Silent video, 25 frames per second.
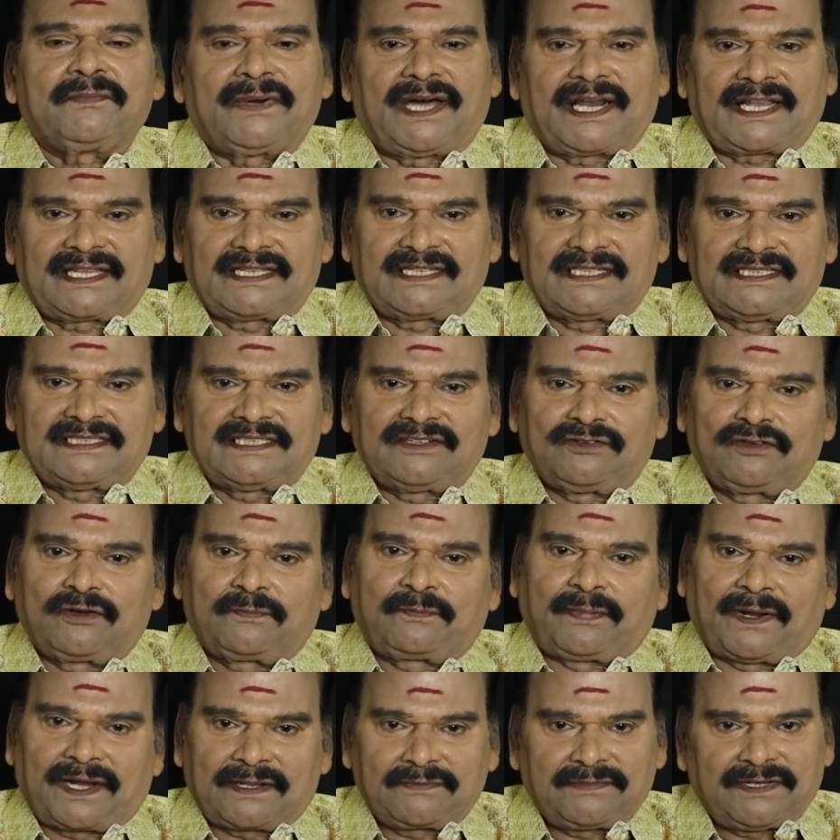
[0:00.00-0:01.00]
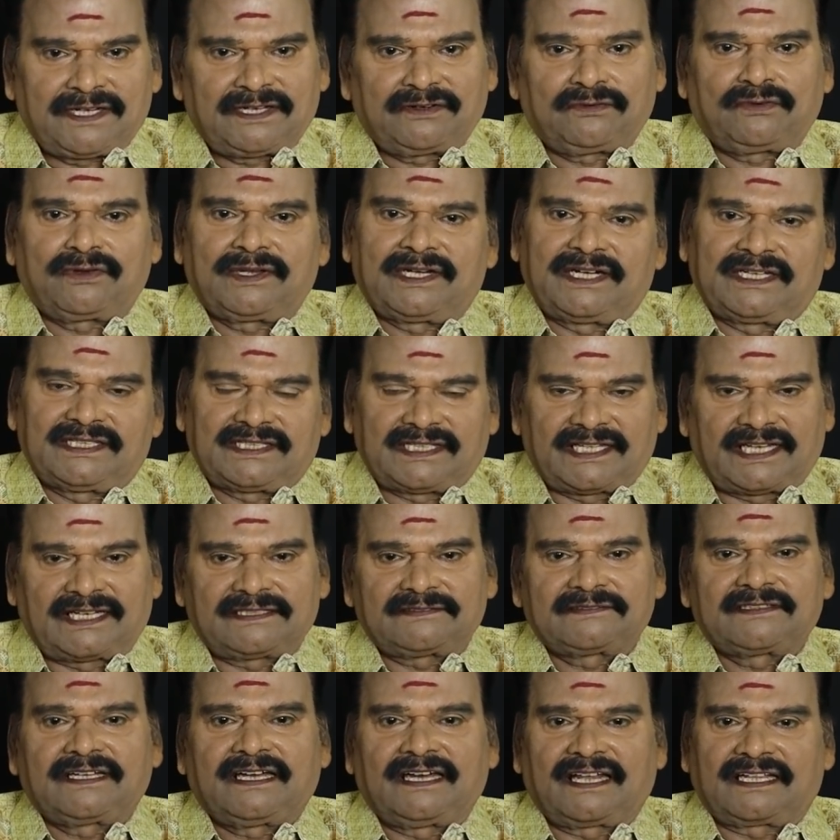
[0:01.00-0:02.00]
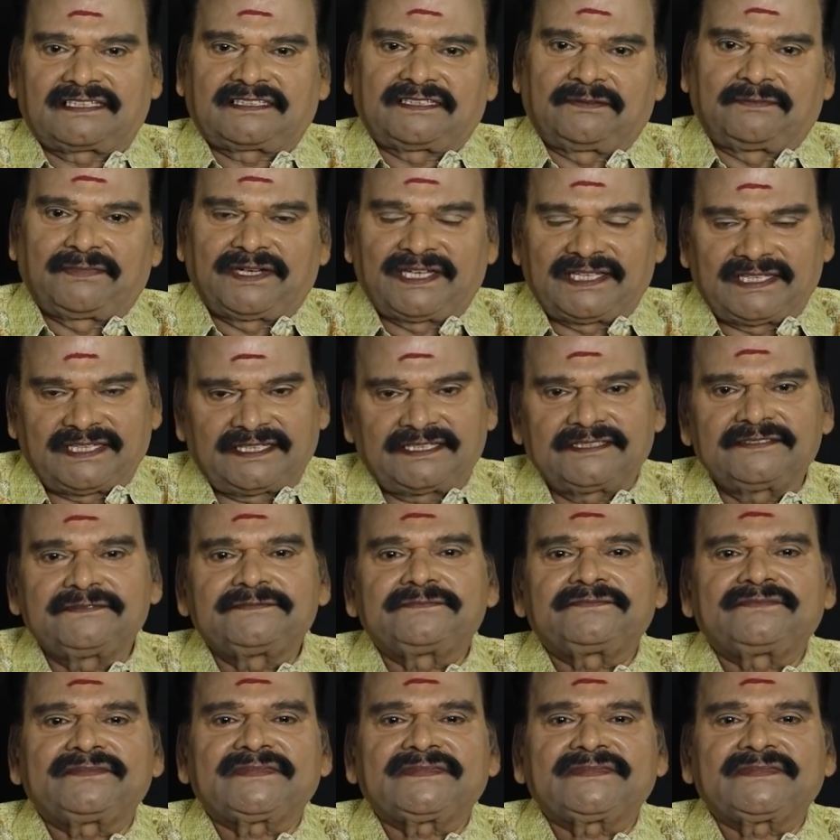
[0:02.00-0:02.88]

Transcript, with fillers: பாரதி ராஜா ஒரு படமாக கூட எடுத்தார் கருத்தம்மா என்று